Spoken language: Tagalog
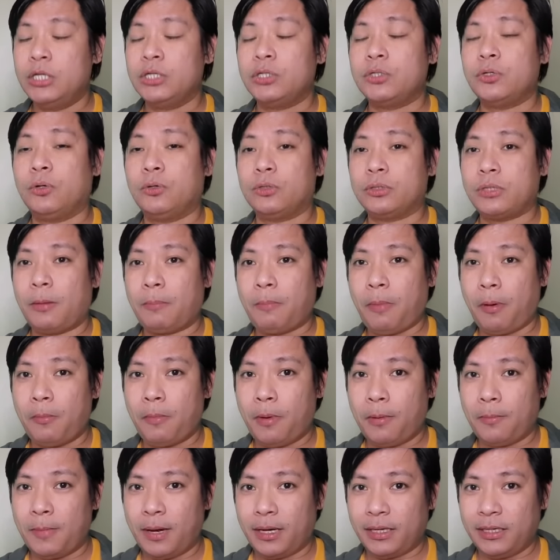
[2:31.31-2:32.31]
So sa
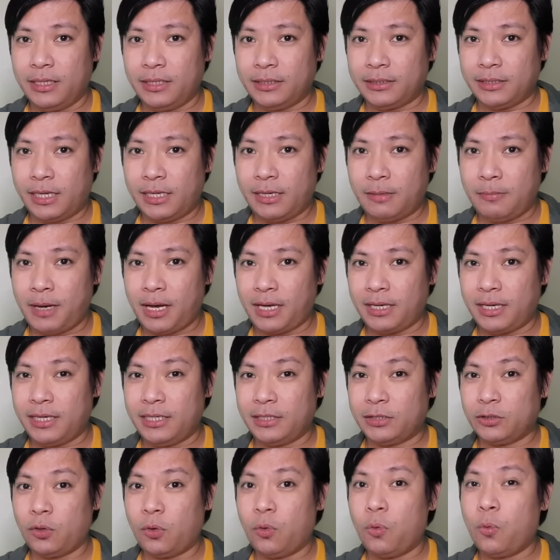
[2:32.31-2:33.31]
pamamagitan ng mga
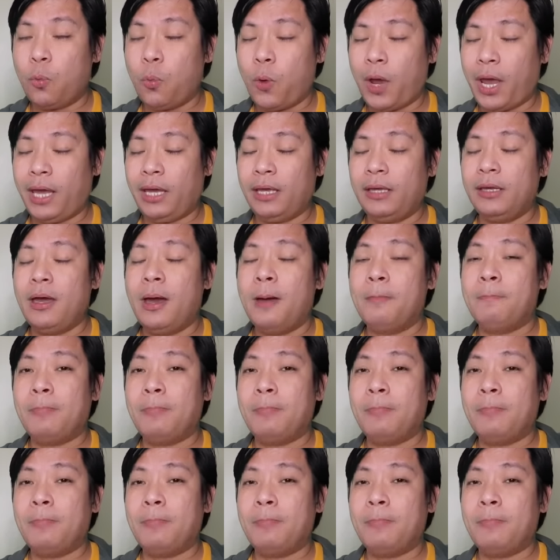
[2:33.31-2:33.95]
ganitong way,